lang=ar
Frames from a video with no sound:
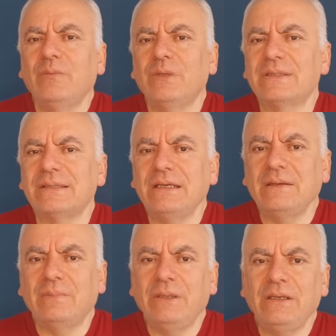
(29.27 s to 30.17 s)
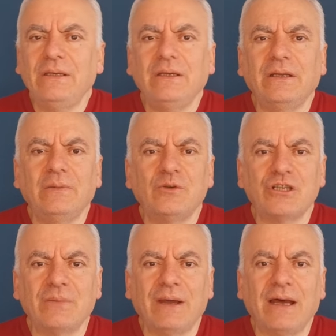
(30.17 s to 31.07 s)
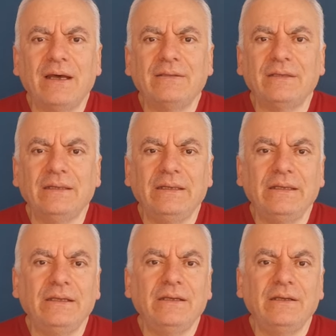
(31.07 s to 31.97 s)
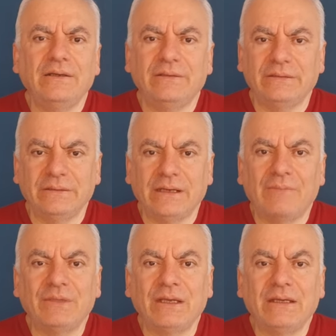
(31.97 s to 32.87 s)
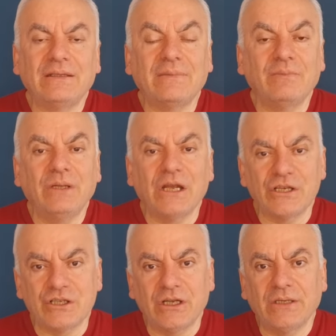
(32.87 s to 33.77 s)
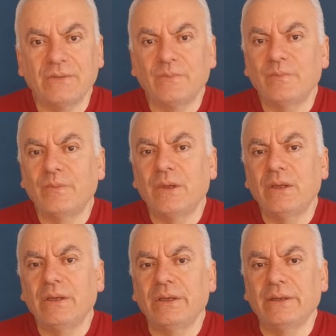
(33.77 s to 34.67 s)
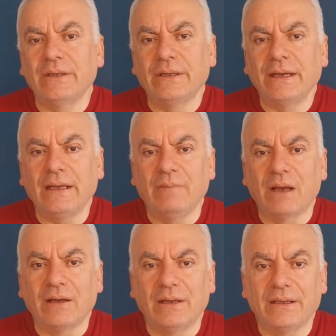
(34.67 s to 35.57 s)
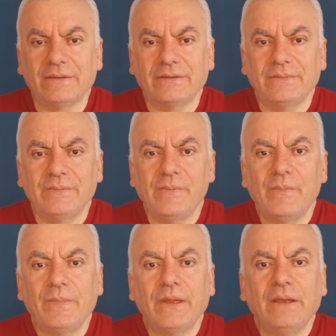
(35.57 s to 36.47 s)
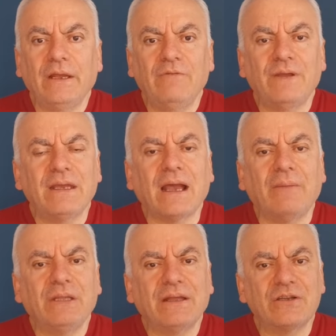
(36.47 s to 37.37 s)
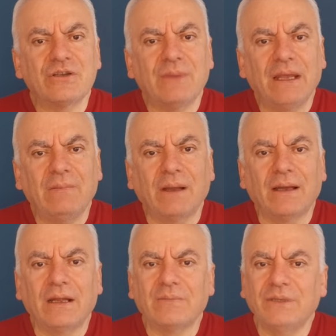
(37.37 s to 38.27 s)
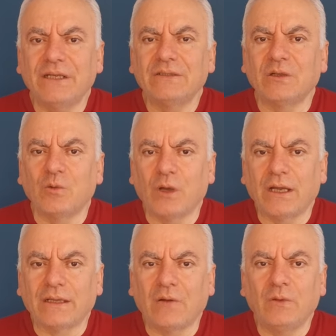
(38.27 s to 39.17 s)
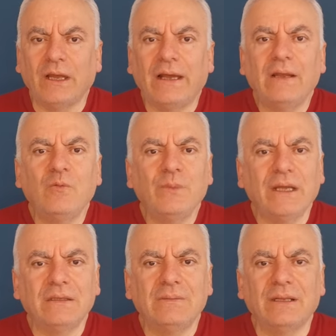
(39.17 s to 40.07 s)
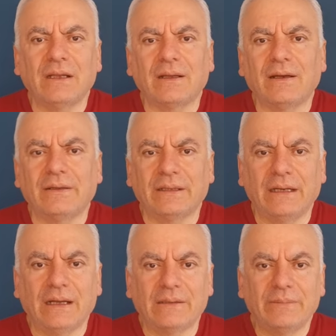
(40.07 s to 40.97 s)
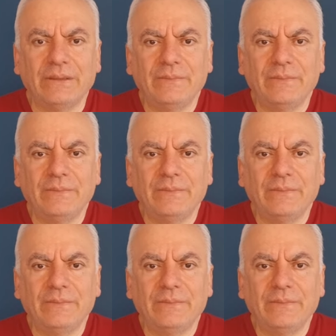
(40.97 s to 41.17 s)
بتصير بالمجتمعات اللي آه، عم تنكتب من أجل آه، هي المقالات الفريق عم يترجم هي المقالات من عدة لغات حول العالم وبيقدمها للقارئ العربي